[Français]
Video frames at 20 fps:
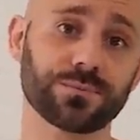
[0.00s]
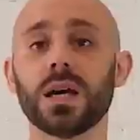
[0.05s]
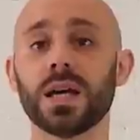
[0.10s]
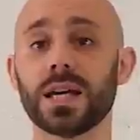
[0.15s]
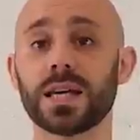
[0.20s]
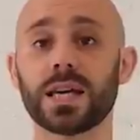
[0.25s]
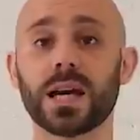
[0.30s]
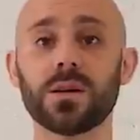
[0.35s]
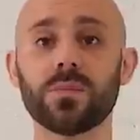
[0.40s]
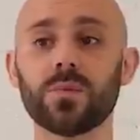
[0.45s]

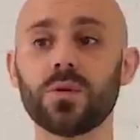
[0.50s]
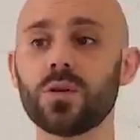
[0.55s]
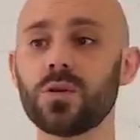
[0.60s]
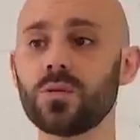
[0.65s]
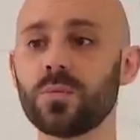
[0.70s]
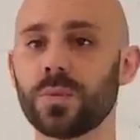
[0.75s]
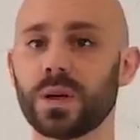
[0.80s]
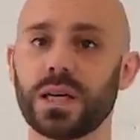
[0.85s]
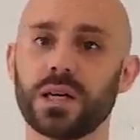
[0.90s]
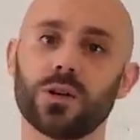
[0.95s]

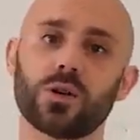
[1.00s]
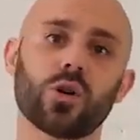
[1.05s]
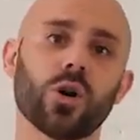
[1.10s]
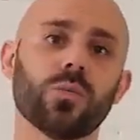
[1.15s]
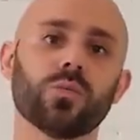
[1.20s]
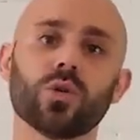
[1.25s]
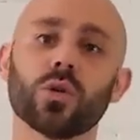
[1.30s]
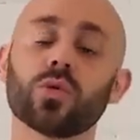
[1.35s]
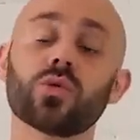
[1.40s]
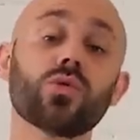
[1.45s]
Également, ben,
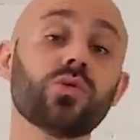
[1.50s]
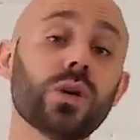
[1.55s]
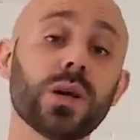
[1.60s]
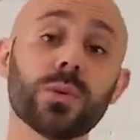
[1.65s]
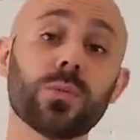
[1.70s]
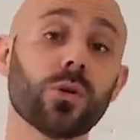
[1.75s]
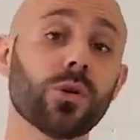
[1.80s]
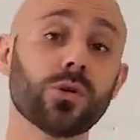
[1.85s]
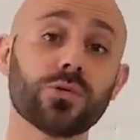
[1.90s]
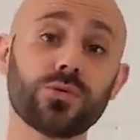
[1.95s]
comme dans tous les
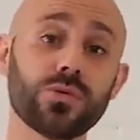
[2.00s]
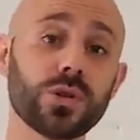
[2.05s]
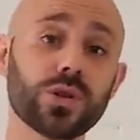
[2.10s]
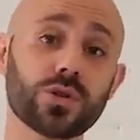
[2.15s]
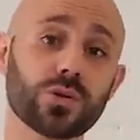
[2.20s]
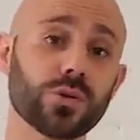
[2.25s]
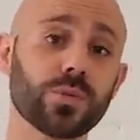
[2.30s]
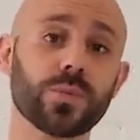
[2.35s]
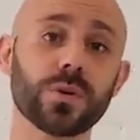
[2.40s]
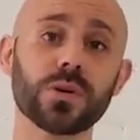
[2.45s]
produits,
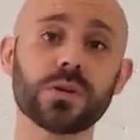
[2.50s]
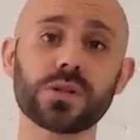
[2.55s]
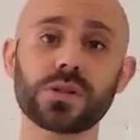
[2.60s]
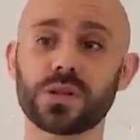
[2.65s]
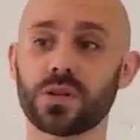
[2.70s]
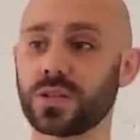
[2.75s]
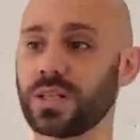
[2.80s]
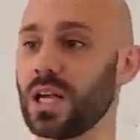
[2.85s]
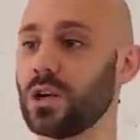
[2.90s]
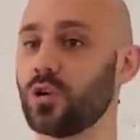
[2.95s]
je pense,
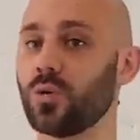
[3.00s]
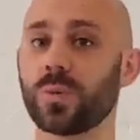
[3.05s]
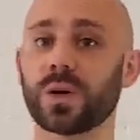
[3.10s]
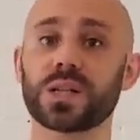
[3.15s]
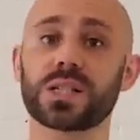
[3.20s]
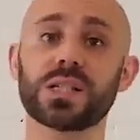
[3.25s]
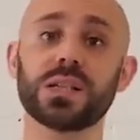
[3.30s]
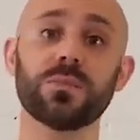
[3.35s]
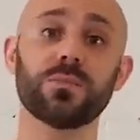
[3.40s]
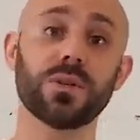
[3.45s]
il y a le
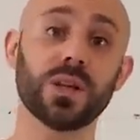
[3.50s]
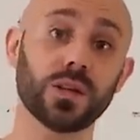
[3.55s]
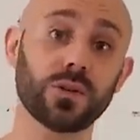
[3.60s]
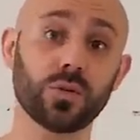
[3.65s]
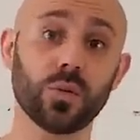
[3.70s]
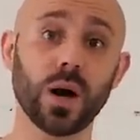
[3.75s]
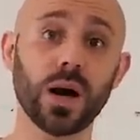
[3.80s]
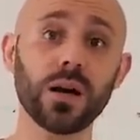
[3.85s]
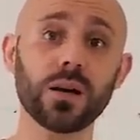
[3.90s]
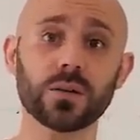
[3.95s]
principe
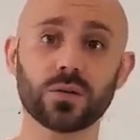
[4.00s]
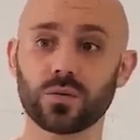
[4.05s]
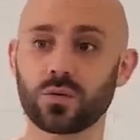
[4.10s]
d'étoile.